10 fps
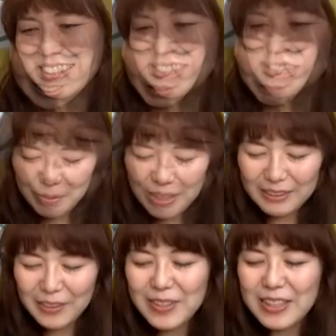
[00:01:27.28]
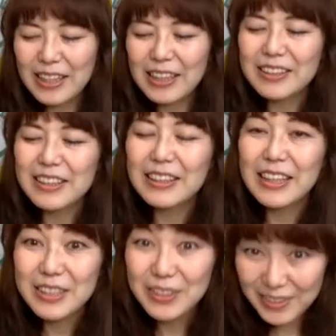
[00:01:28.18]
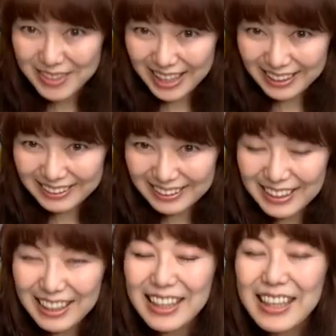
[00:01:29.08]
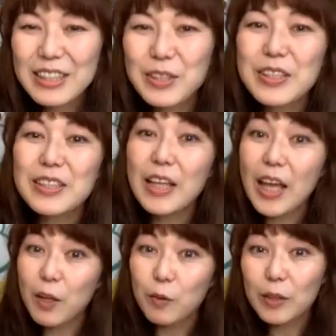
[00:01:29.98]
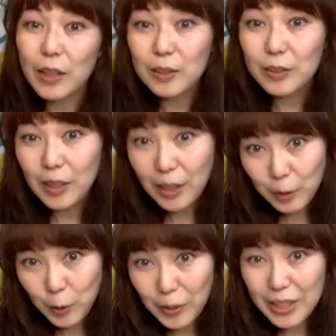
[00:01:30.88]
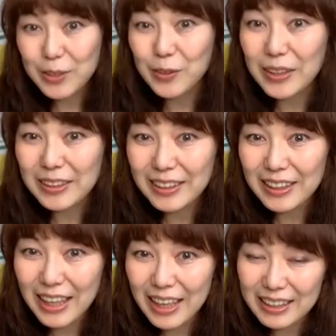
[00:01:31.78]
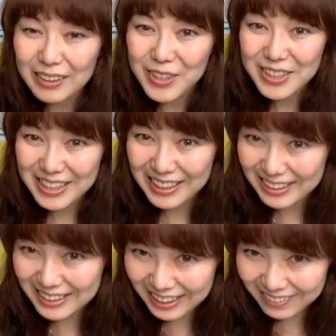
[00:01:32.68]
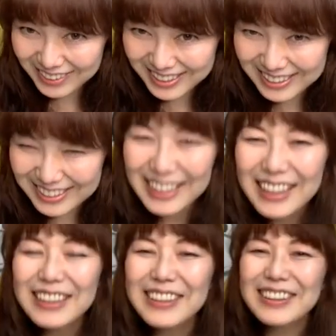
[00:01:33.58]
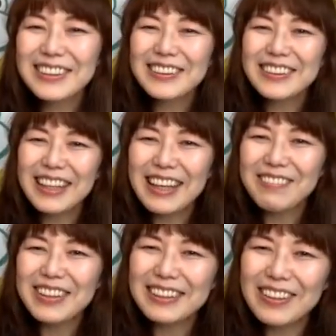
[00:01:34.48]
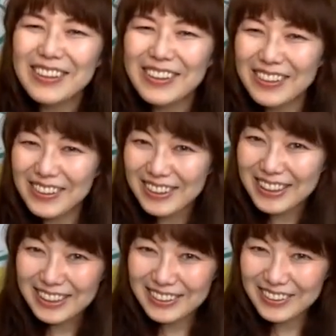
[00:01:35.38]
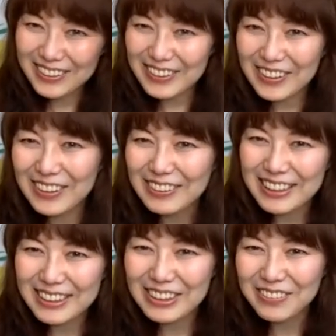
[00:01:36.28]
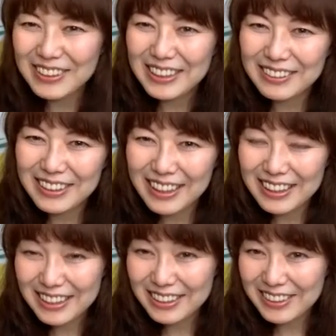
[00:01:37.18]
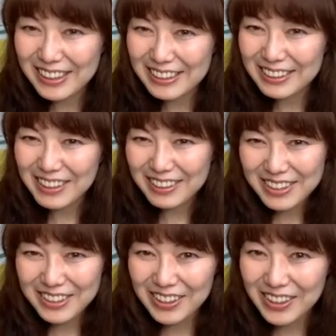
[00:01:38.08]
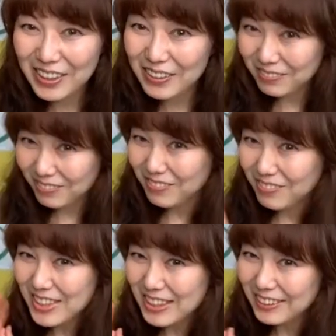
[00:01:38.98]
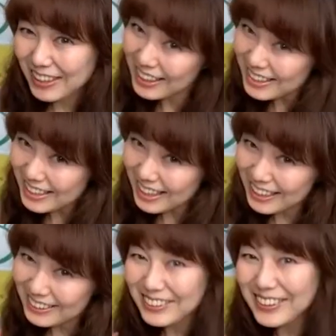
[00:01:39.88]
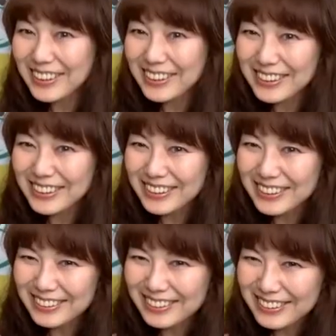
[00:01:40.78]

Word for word: キップ役を坂口哲夫さん、そしてたくさんのゲストの方がご出演されます。ということで、見どころ、聞きどころを謎のミスター吹き替えるさんにお聞きしてまいりましょう。ミスター吹き替えるさん、どうぞ。